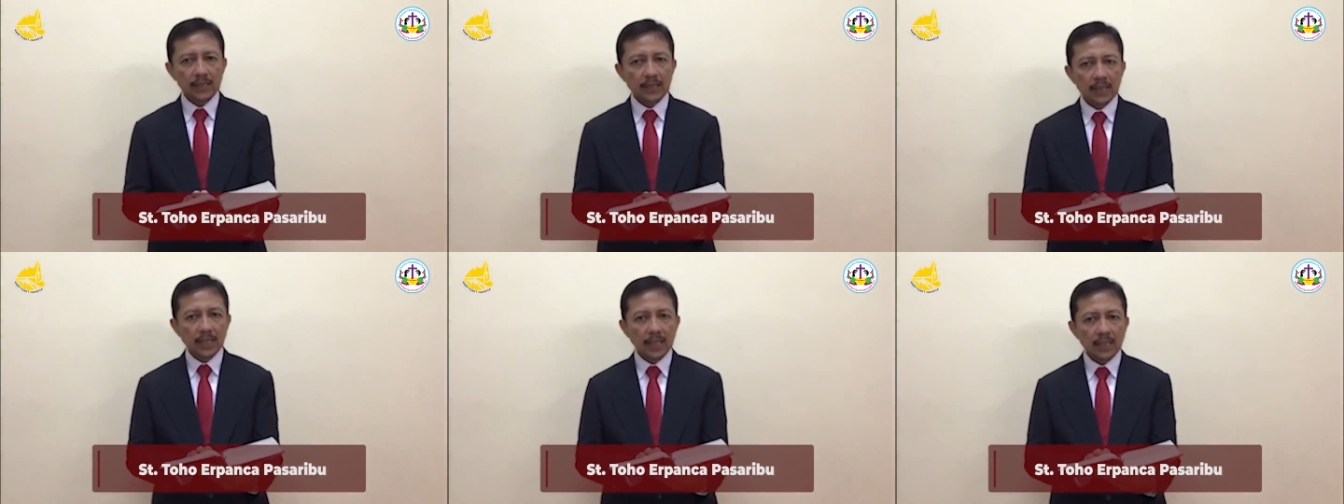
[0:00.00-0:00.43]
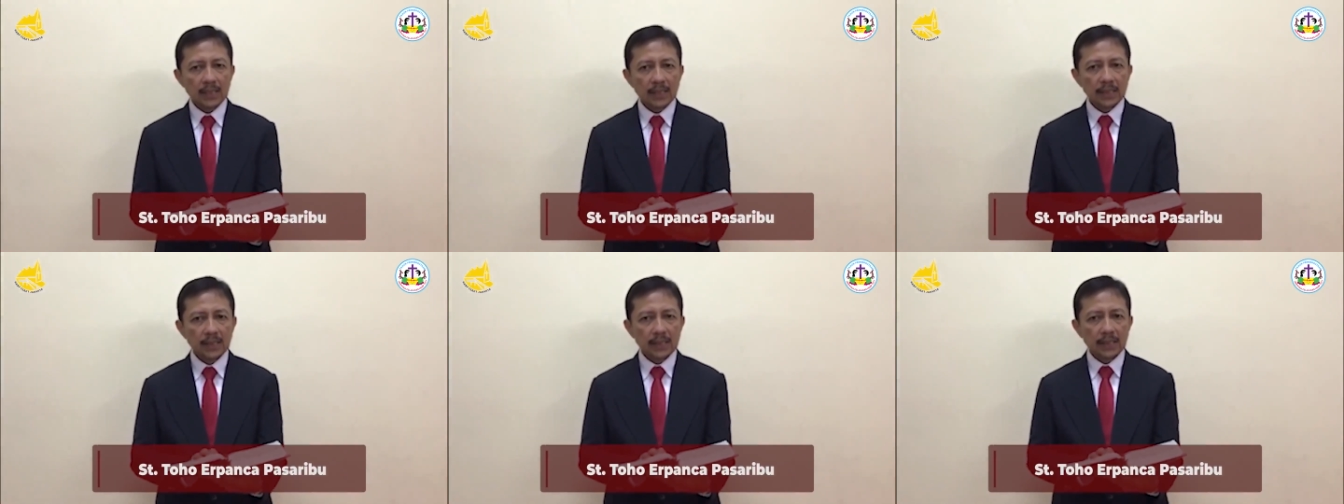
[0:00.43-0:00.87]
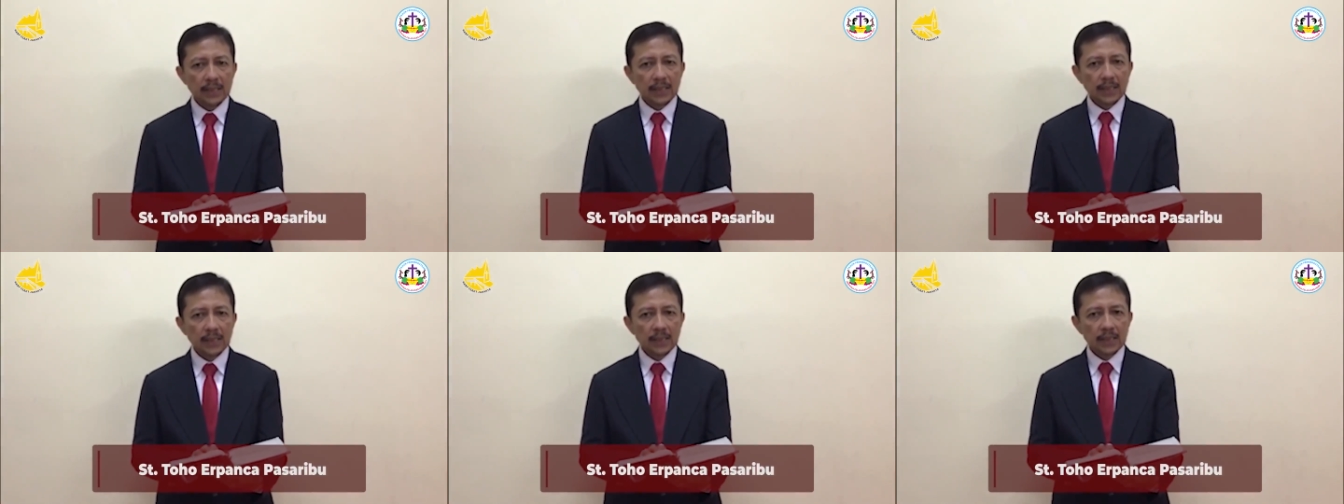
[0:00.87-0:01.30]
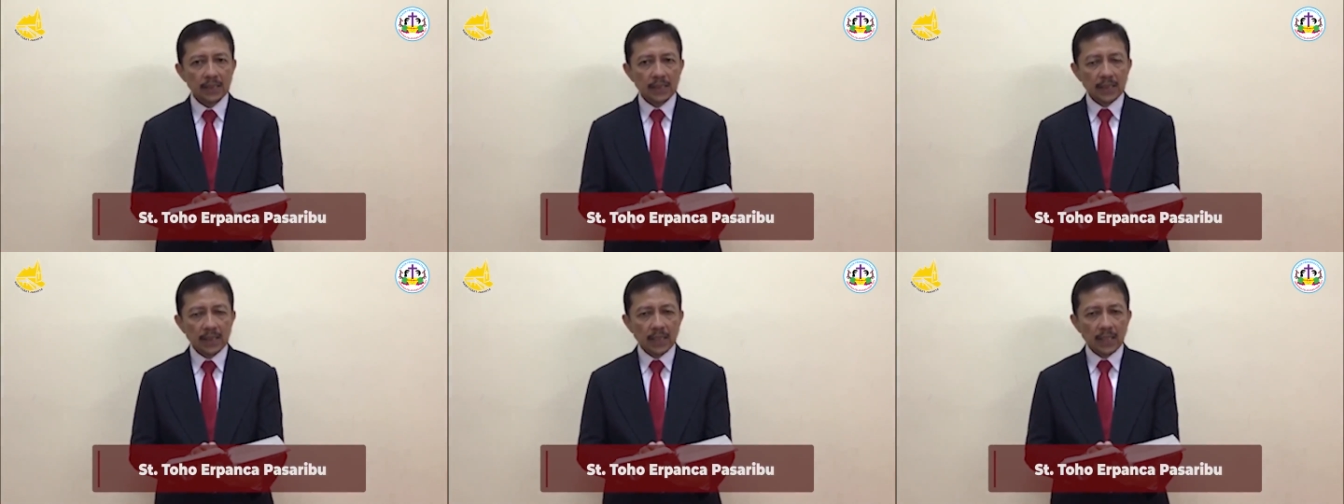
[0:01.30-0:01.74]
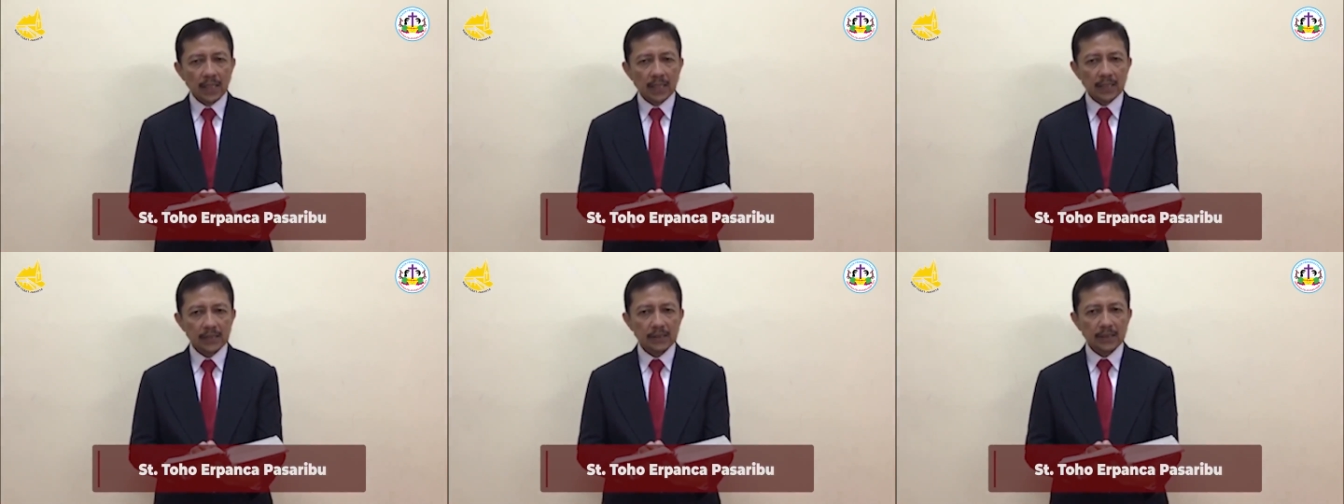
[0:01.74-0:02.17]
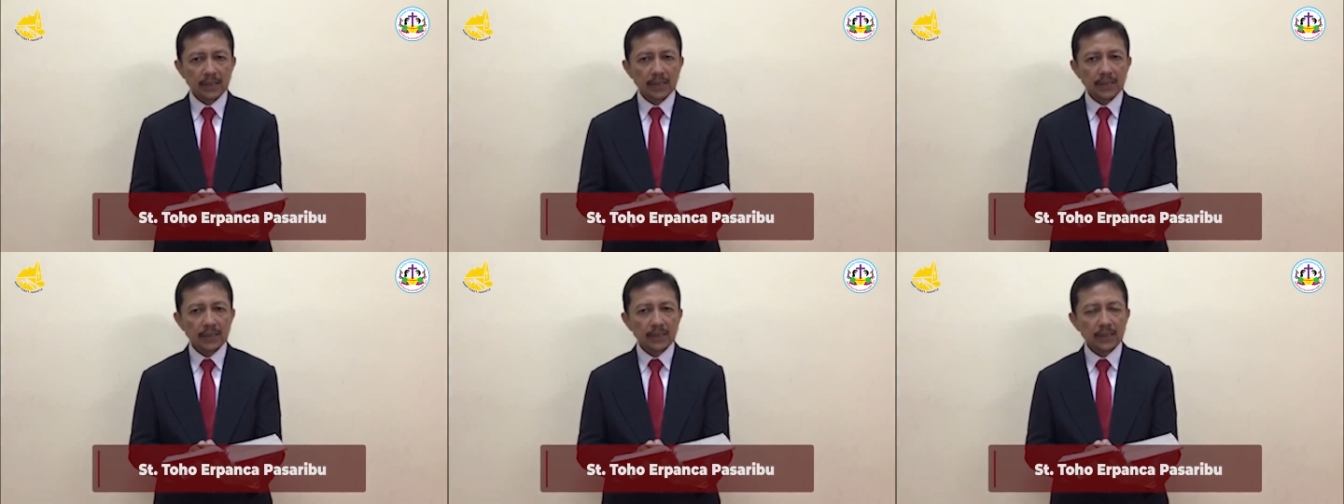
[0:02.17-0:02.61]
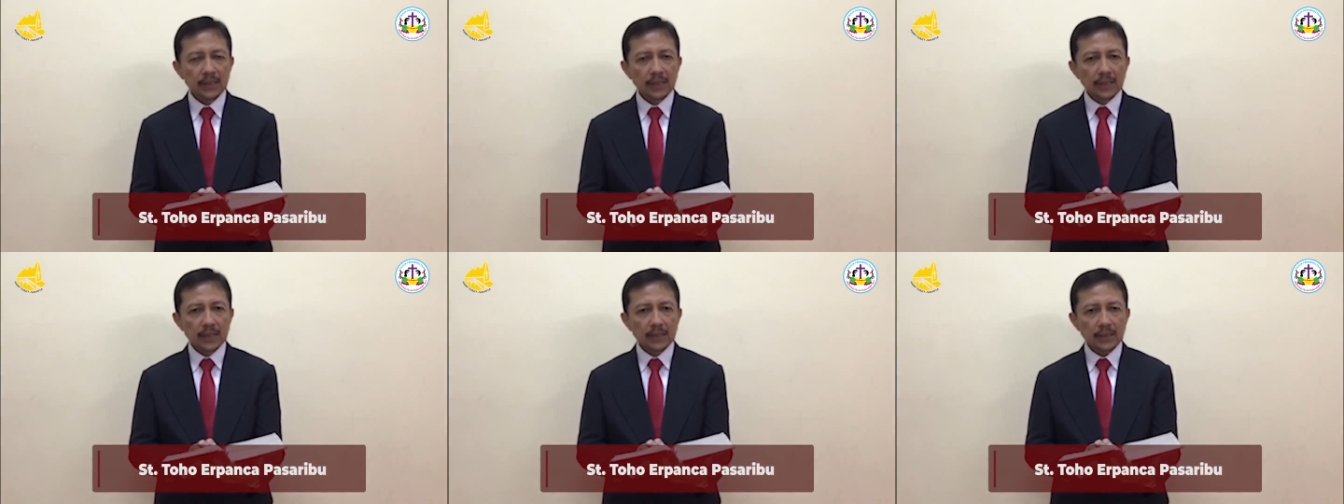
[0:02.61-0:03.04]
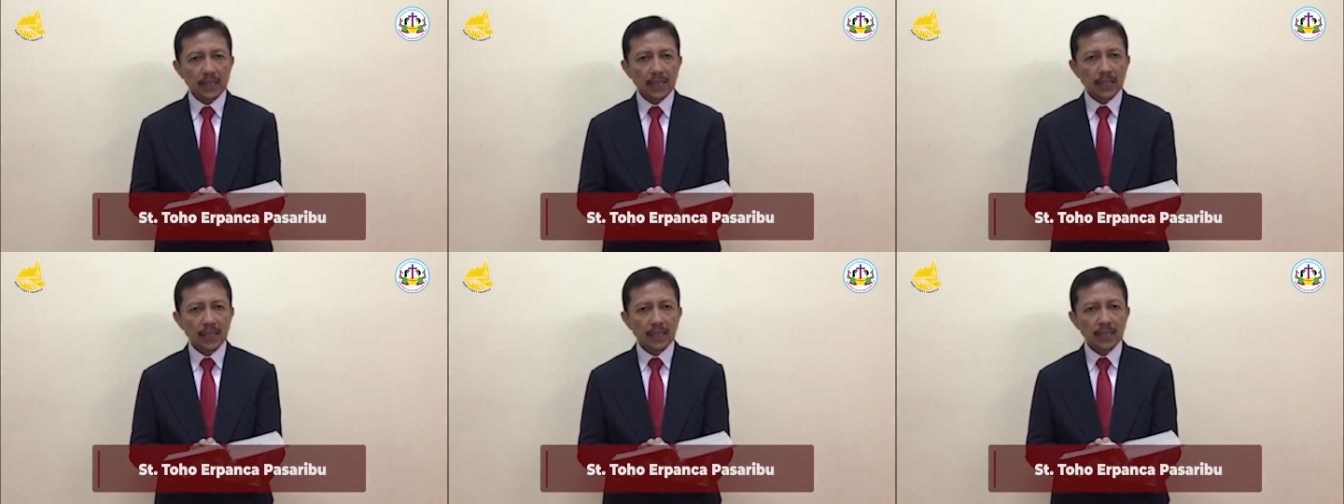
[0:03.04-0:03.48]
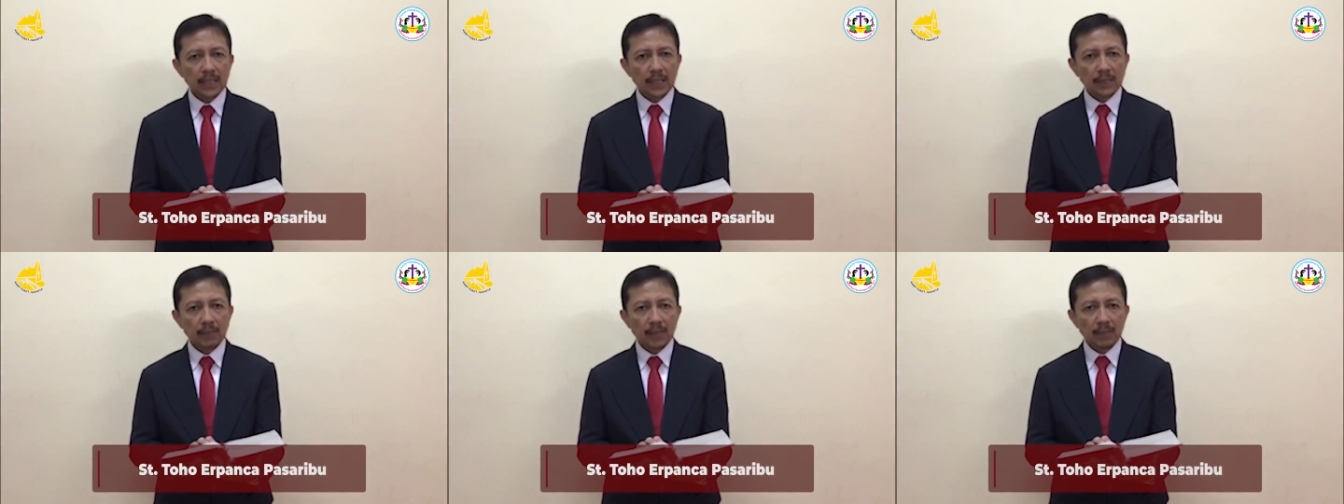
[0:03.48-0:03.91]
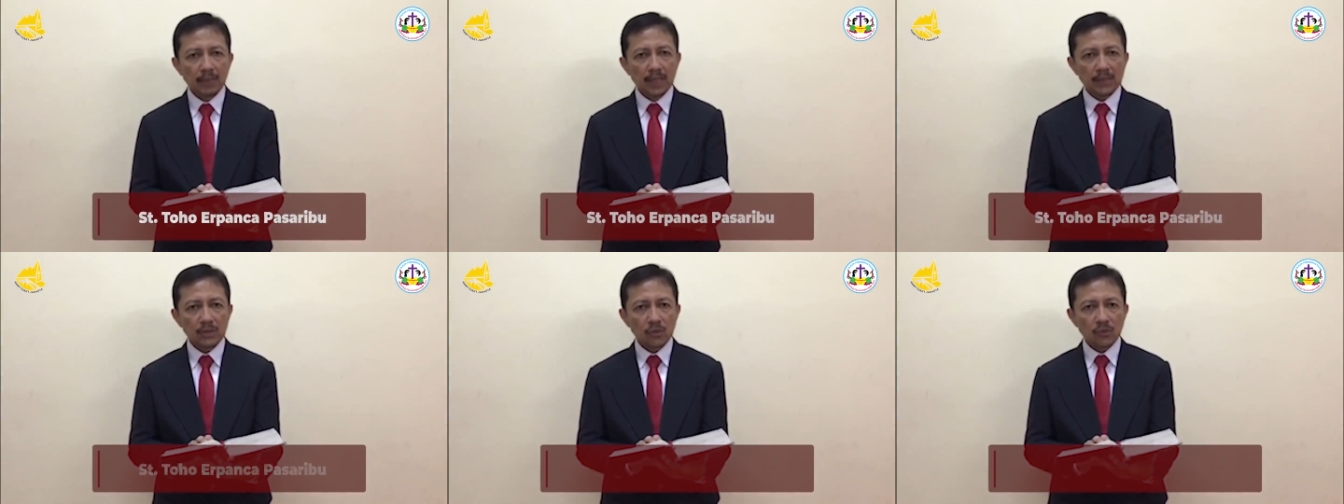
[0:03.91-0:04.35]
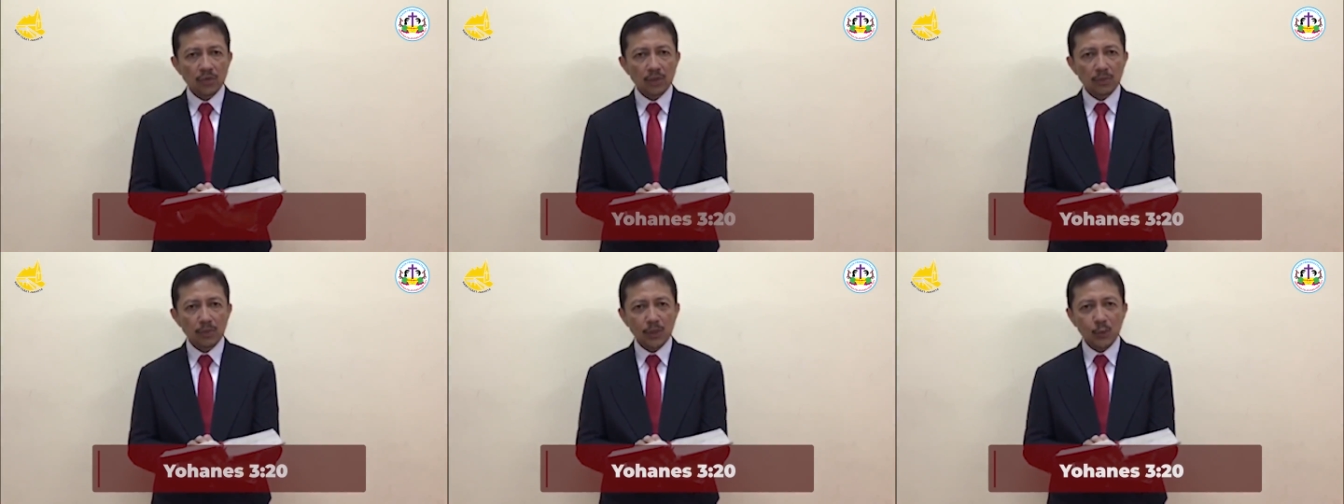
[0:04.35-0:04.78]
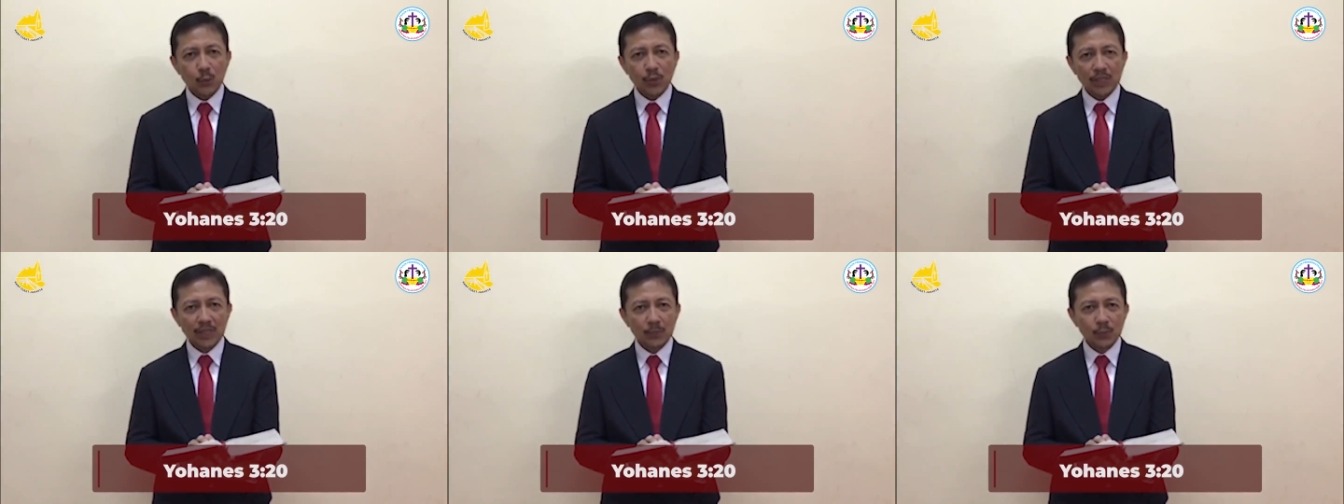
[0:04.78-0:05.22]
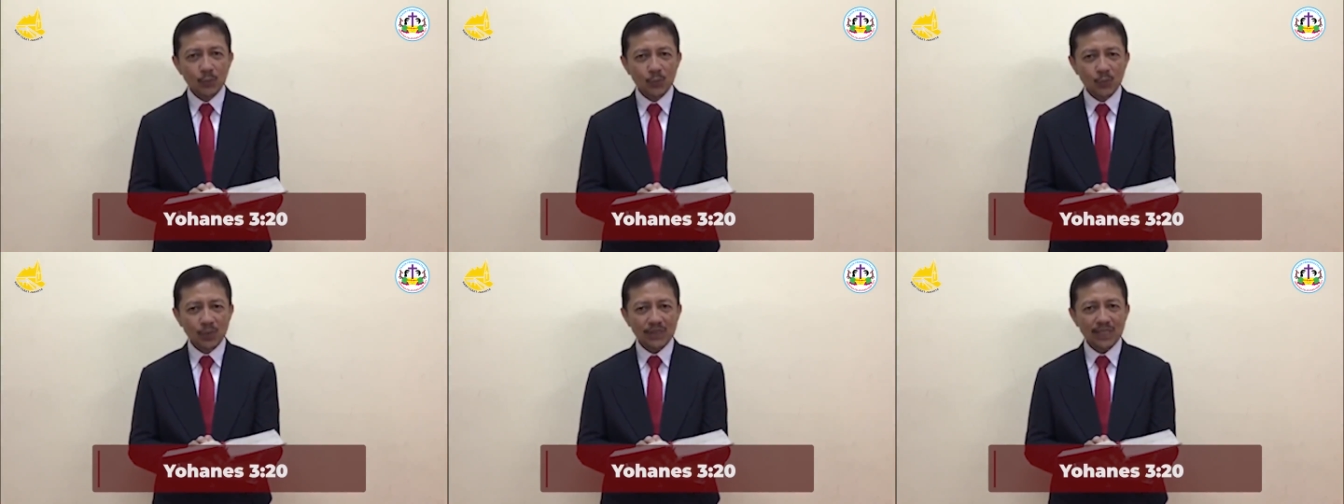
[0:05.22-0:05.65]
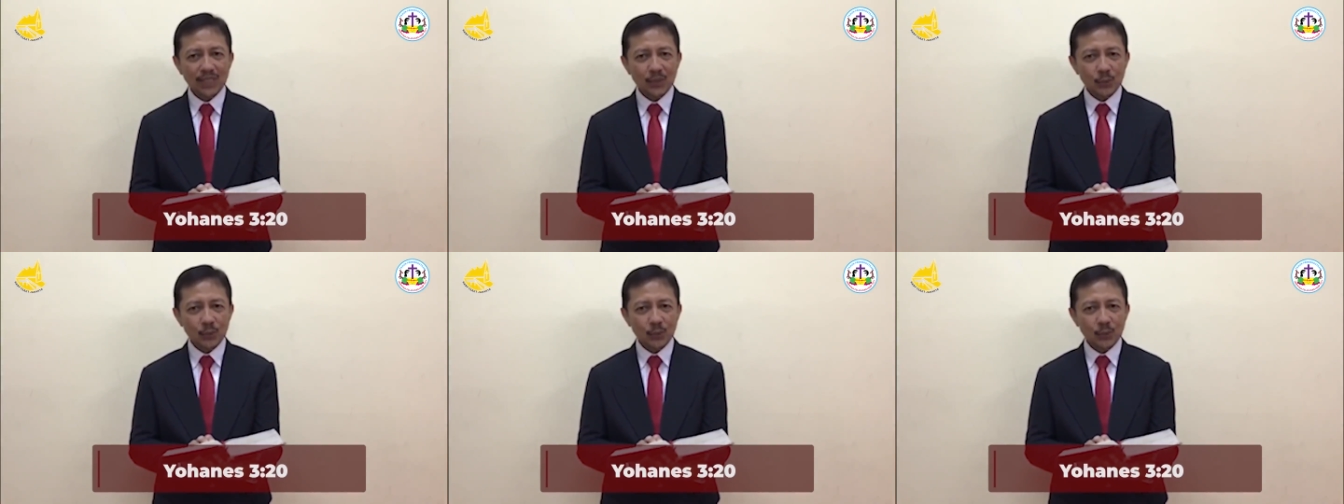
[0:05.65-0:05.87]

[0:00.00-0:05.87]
kita hari ini, hari Senin, tanggal 15 November 2021,